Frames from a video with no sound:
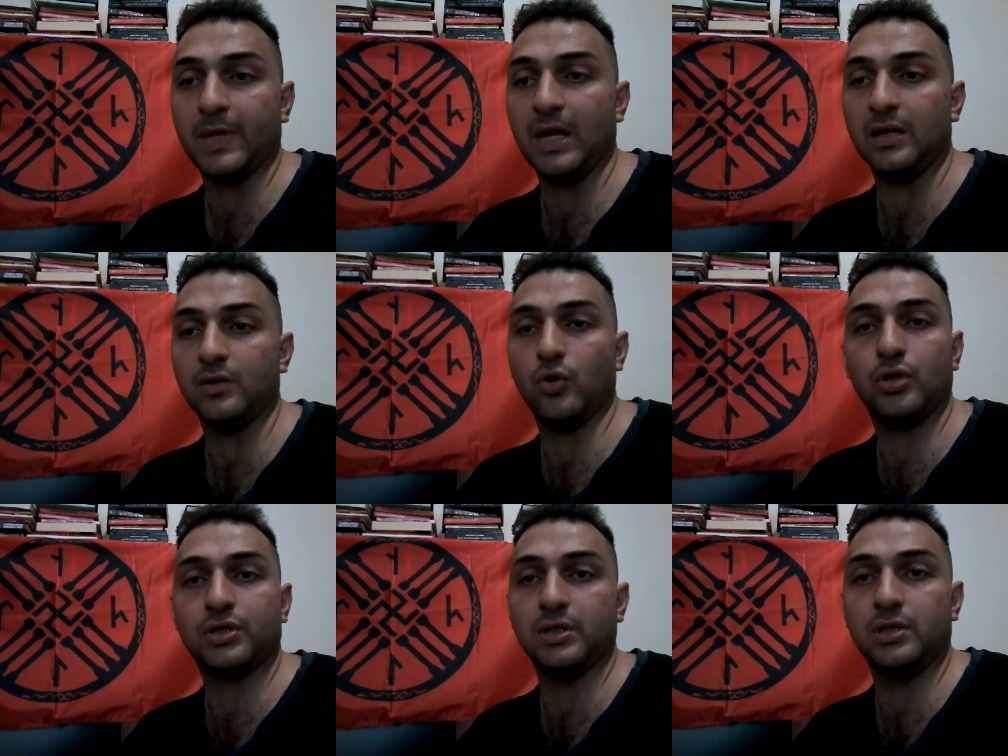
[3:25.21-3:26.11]
Yani
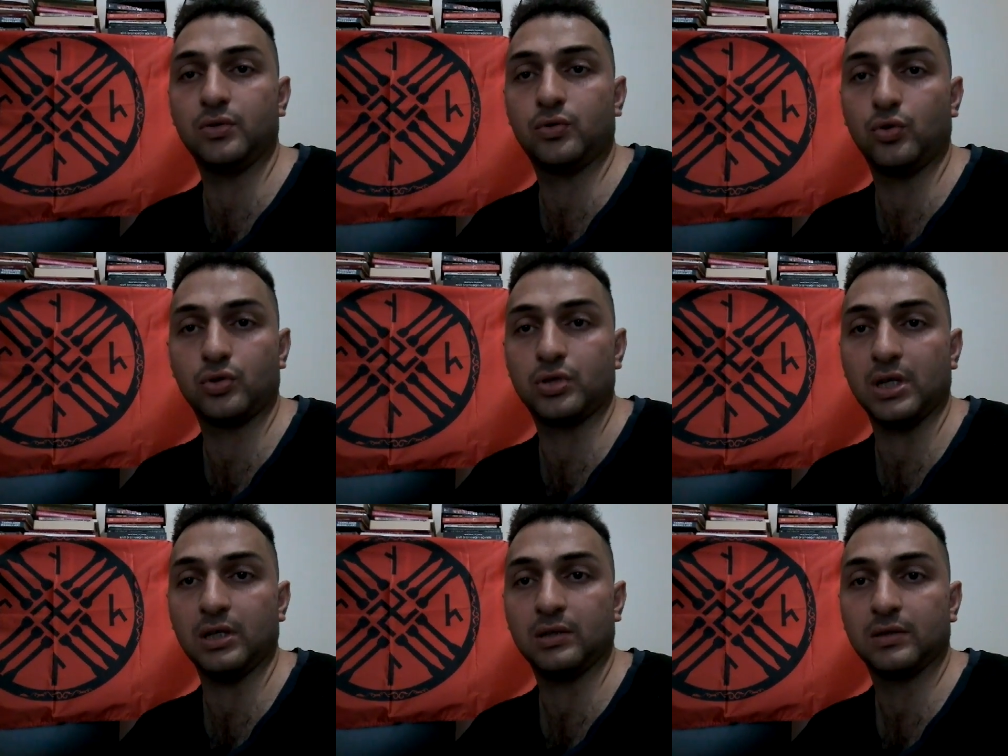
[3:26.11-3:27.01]
öz dili
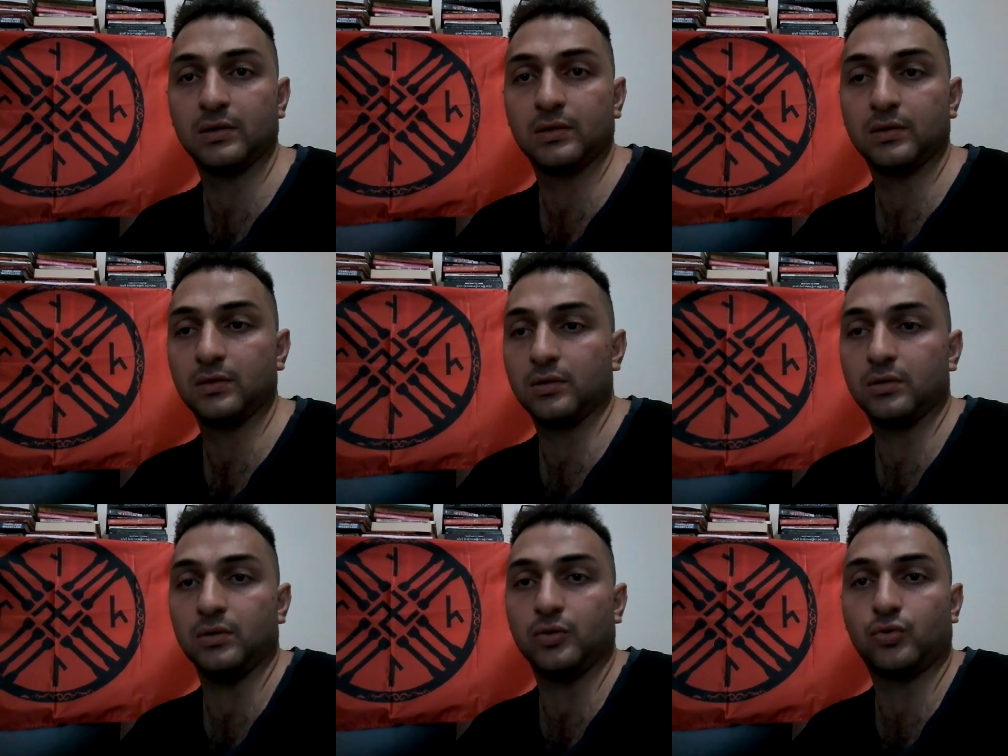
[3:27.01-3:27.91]
Türkçe,
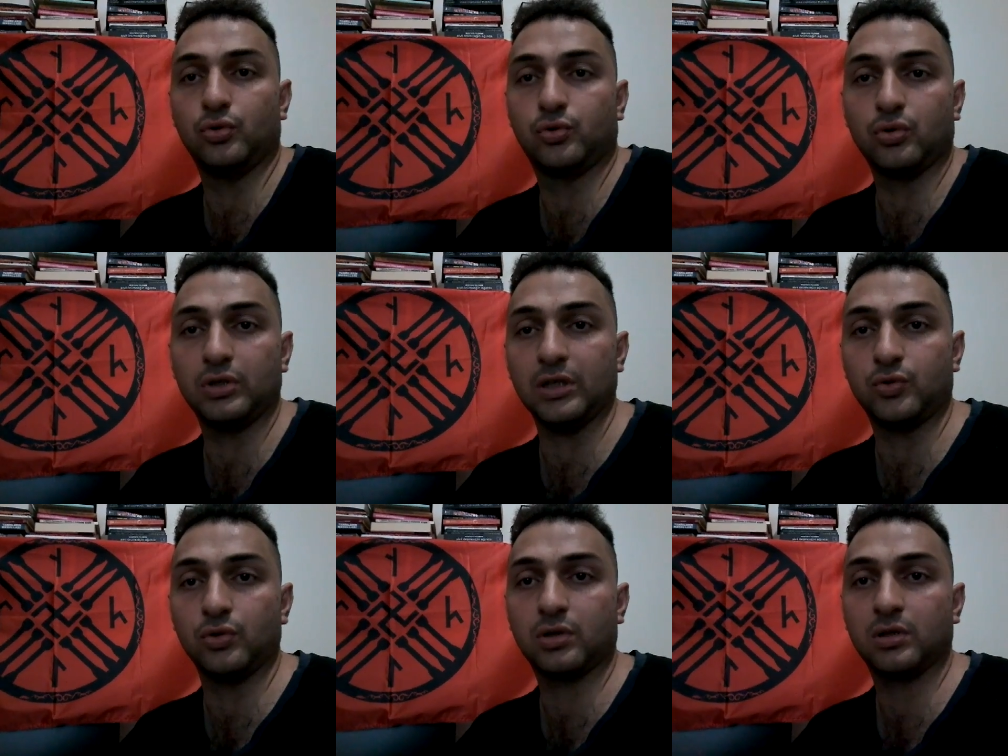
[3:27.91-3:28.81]
e, kültürü de
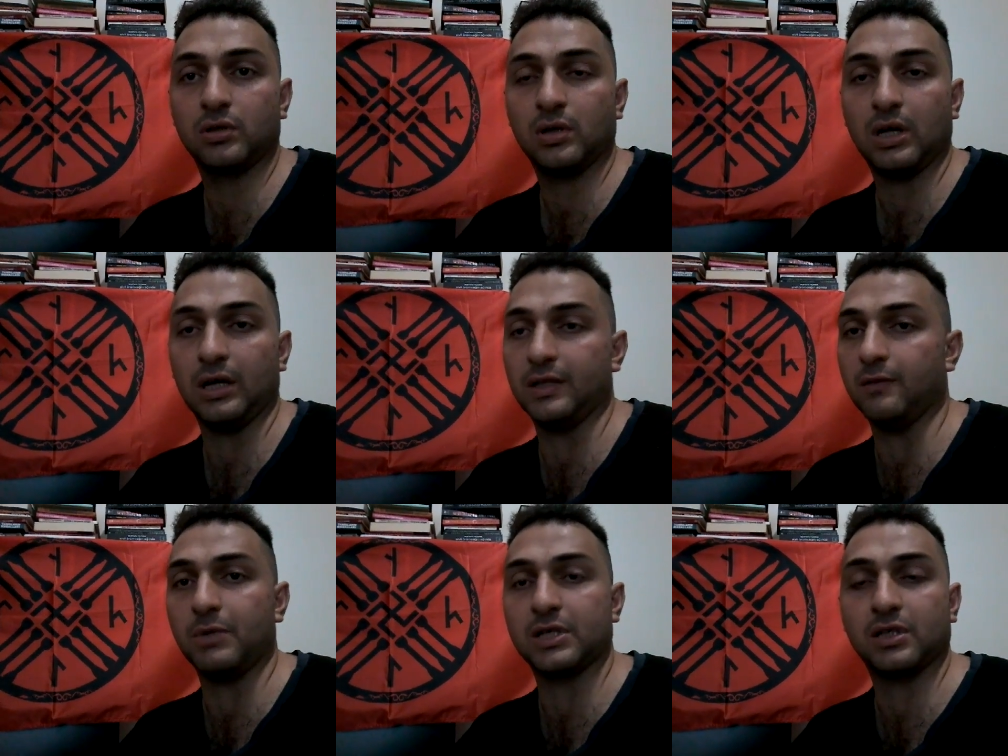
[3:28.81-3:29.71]
Türk.
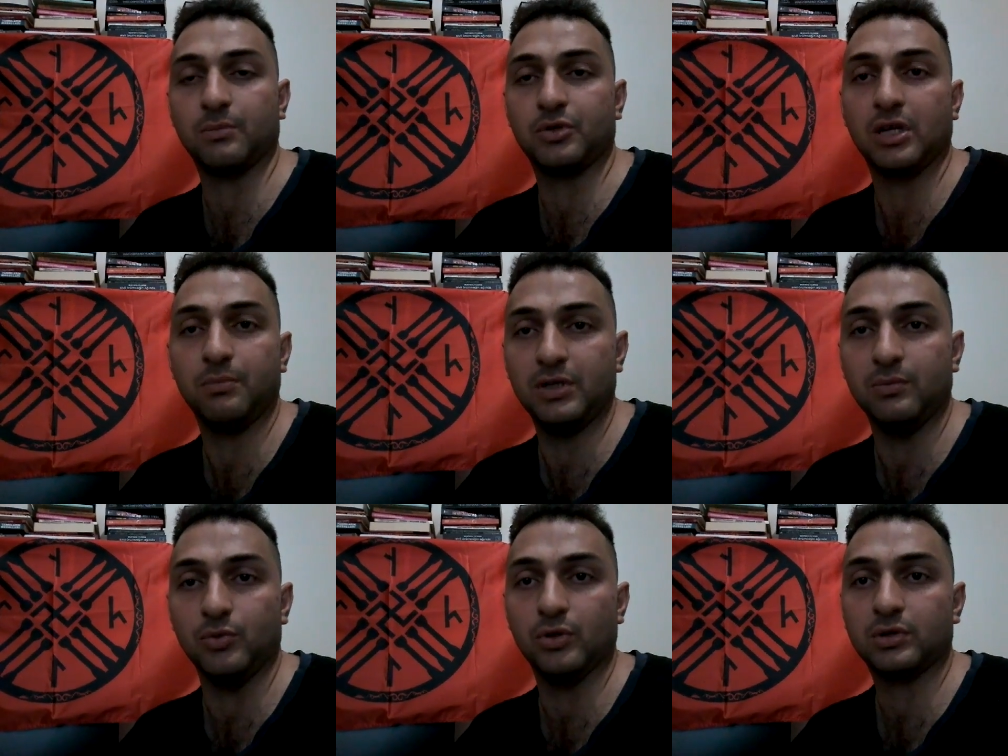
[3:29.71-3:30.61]
Adam başka bir şey
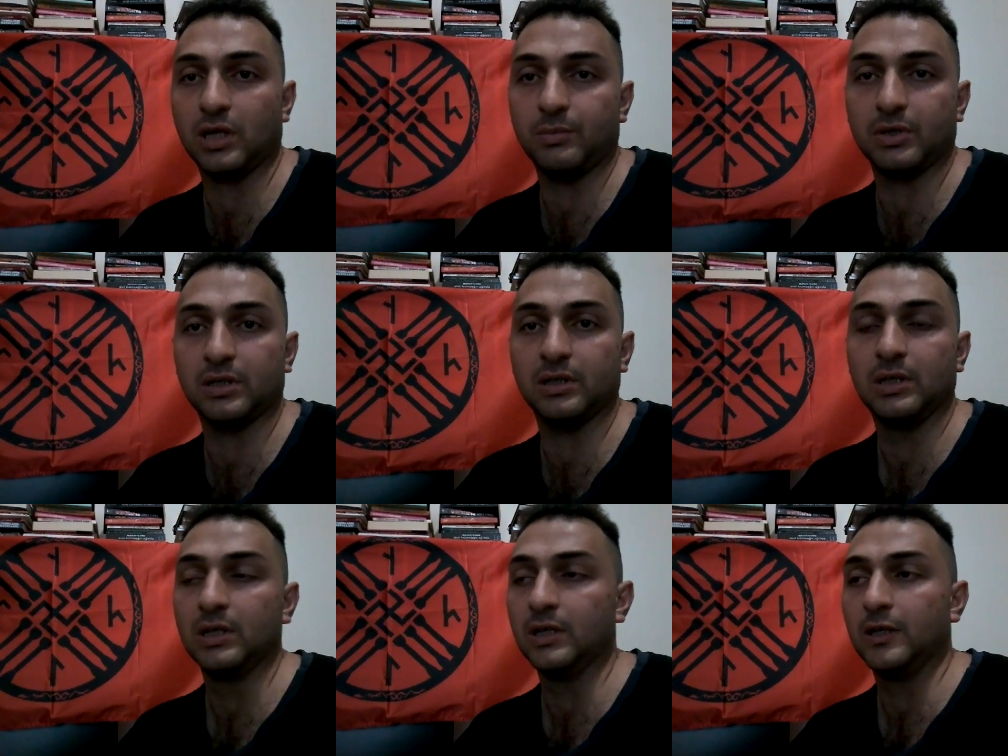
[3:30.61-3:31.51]
bilmiyor. Tabii ki
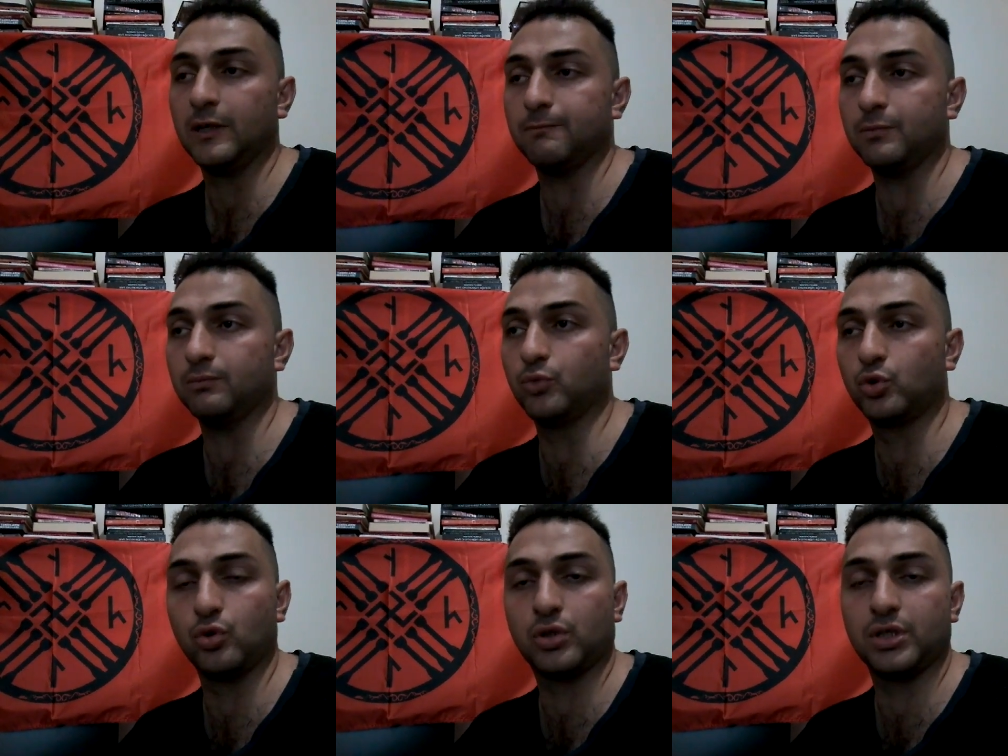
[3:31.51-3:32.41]
bu
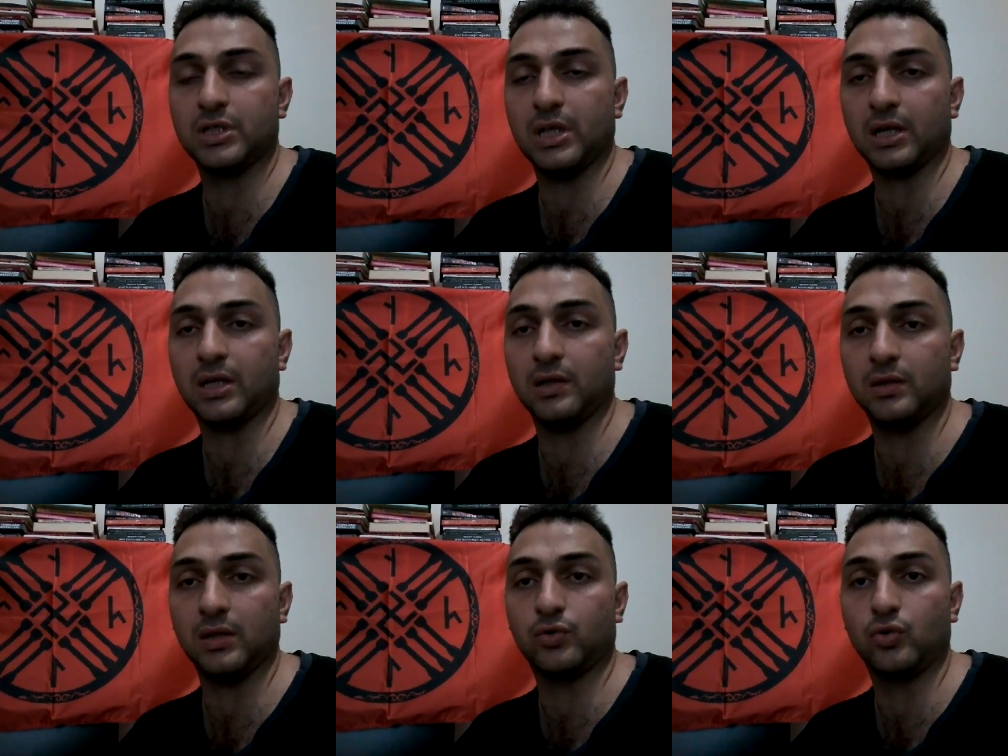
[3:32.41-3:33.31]
tür kişiler
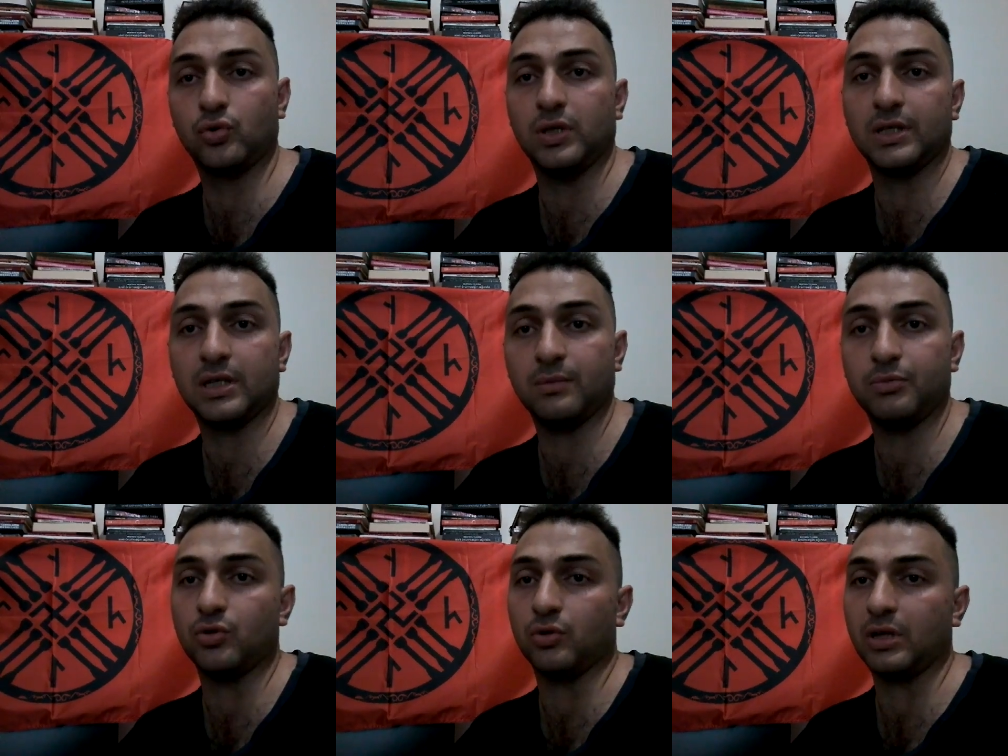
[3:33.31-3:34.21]
kendine Türk dese
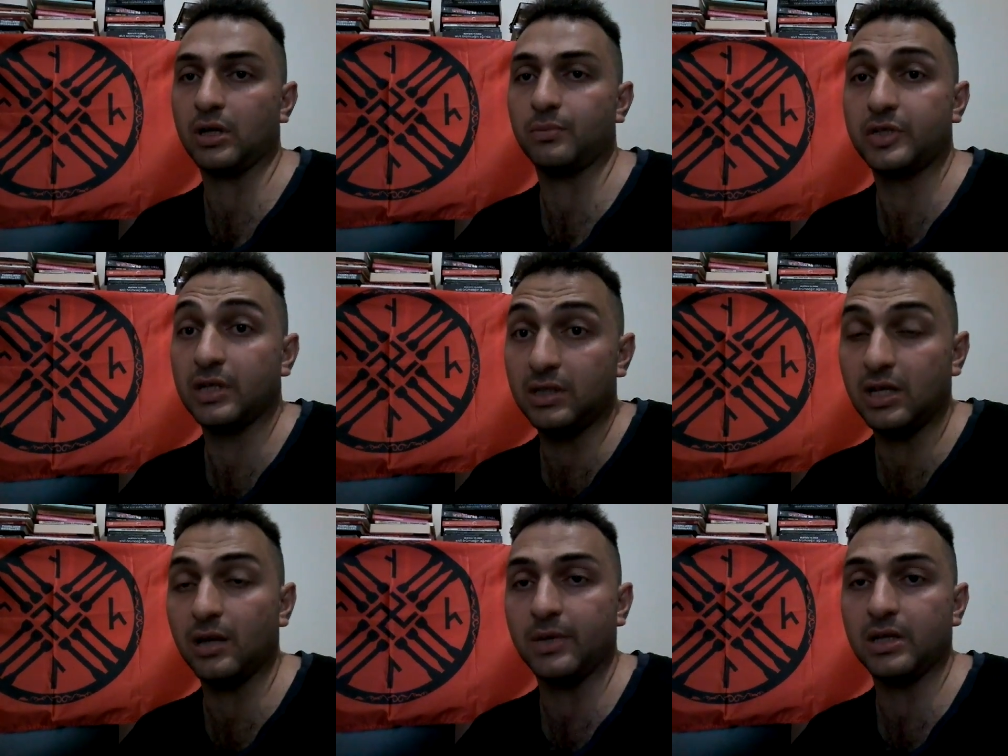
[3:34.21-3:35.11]
biz onlara bir şey
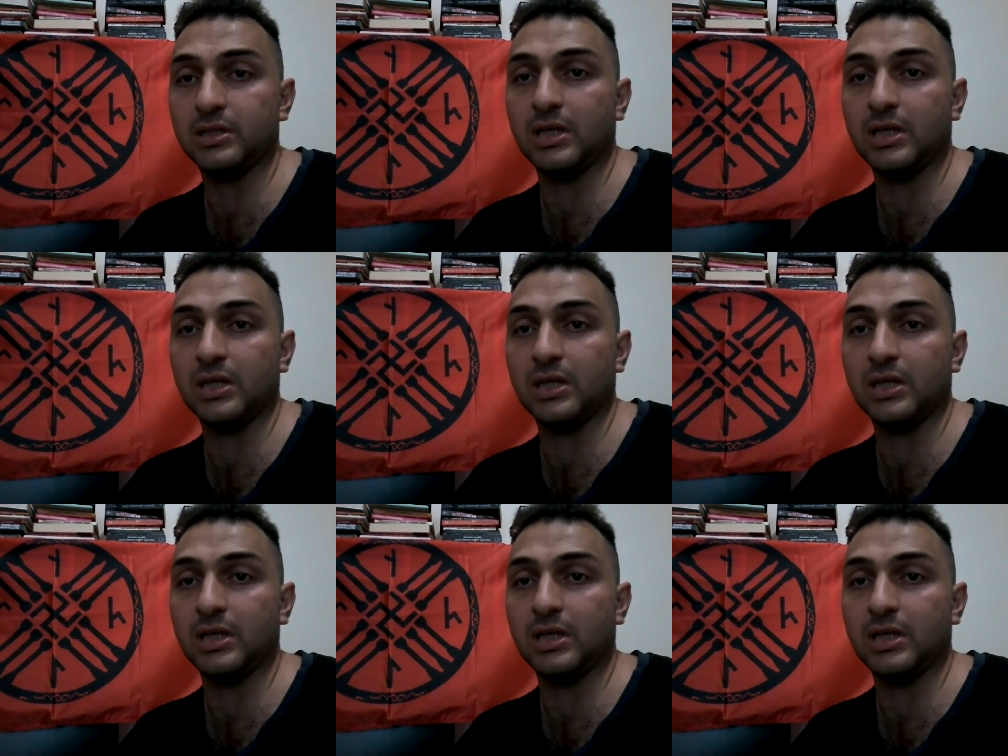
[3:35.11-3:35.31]
diyemeyiz.